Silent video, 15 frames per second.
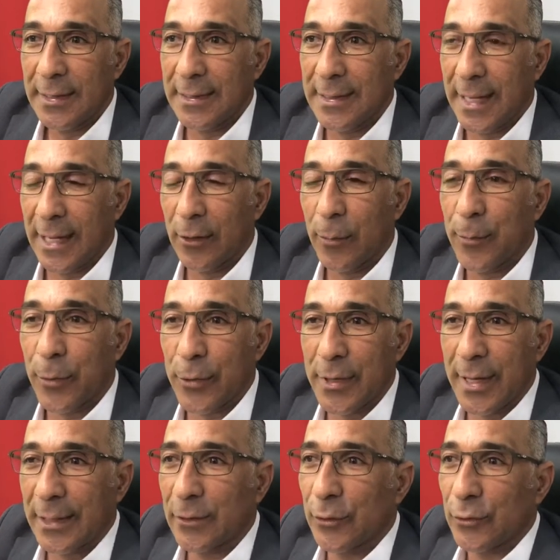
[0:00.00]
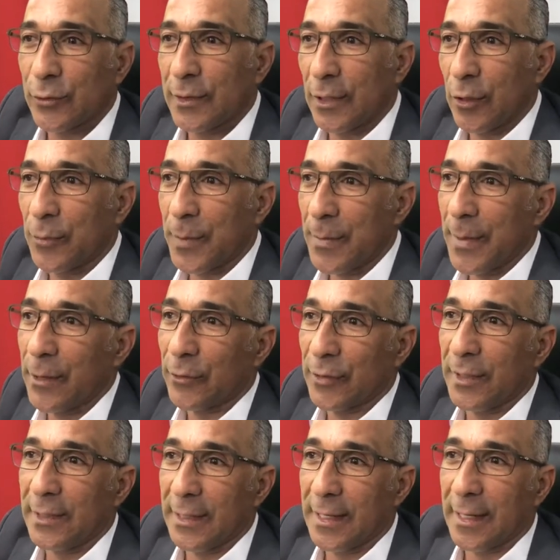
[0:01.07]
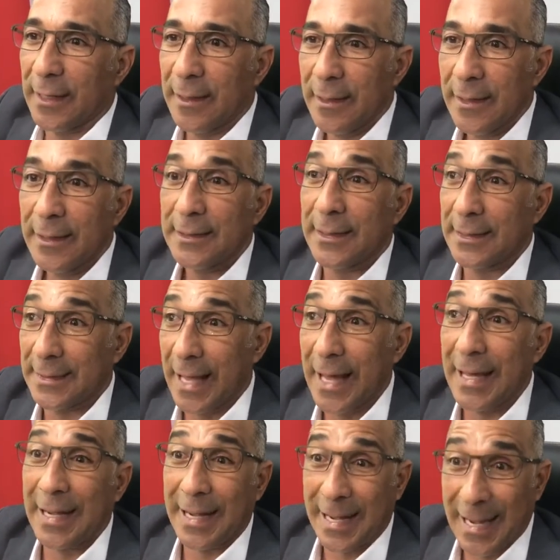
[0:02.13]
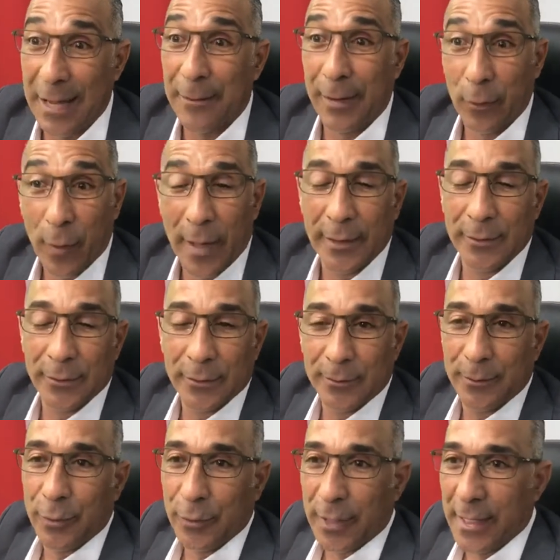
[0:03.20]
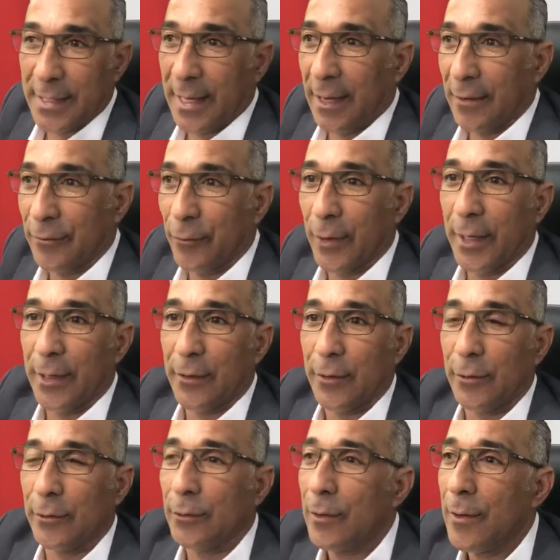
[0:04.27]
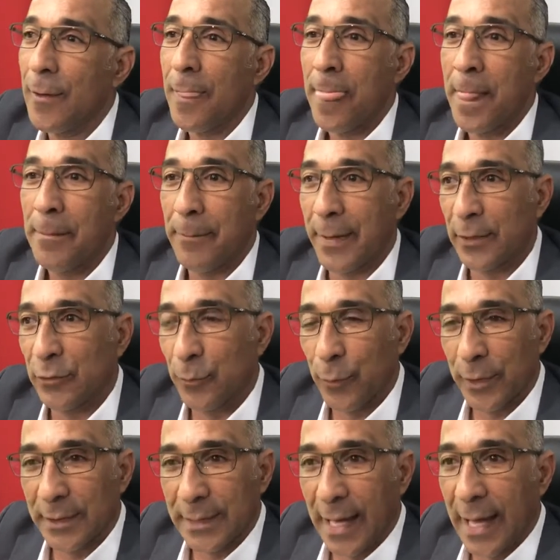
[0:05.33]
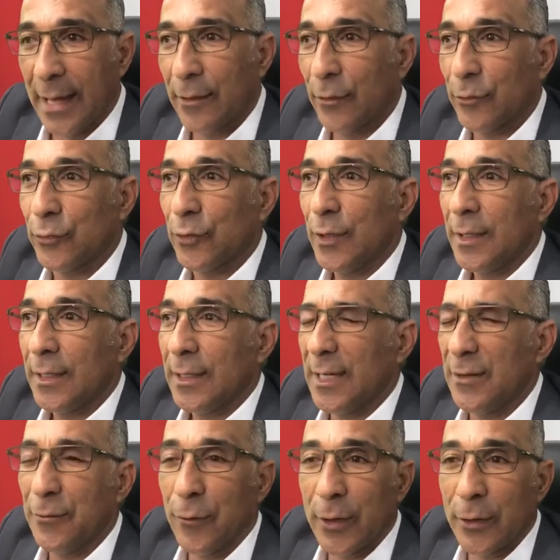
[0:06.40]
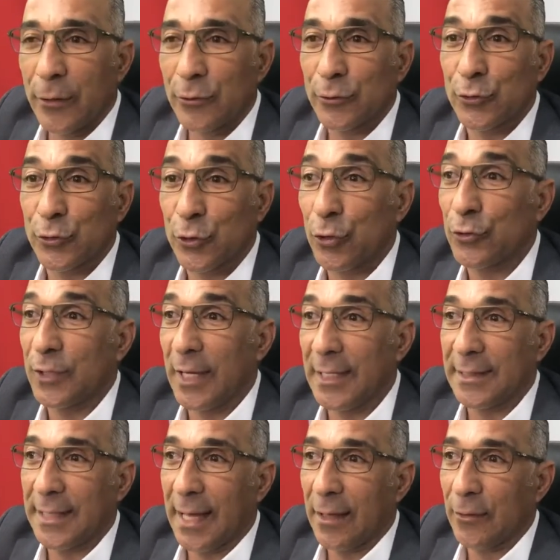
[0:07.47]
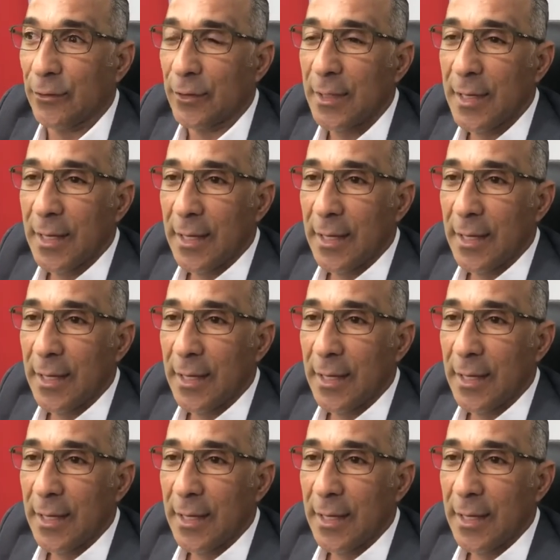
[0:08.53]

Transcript: Ya los proyectos de los primeros 100 días se están reevaluando porque ya fueron presupuestados y fueron socializados